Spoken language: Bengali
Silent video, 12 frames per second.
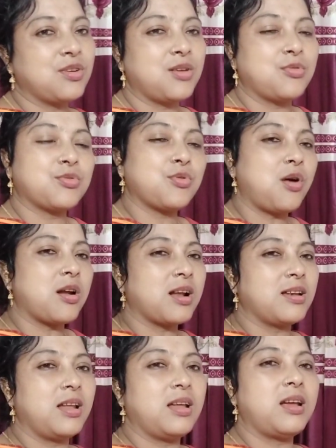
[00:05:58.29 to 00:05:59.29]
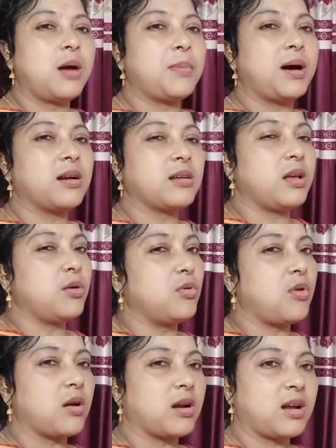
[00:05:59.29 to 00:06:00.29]
কেউ তো করার নেই আমার কেউ
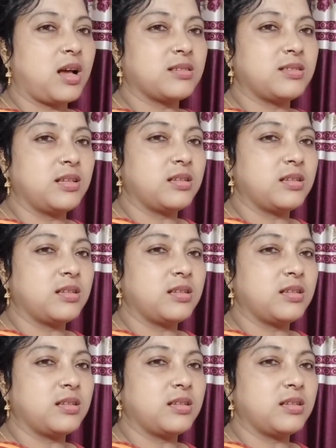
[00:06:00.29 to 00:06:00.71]
করার কাজ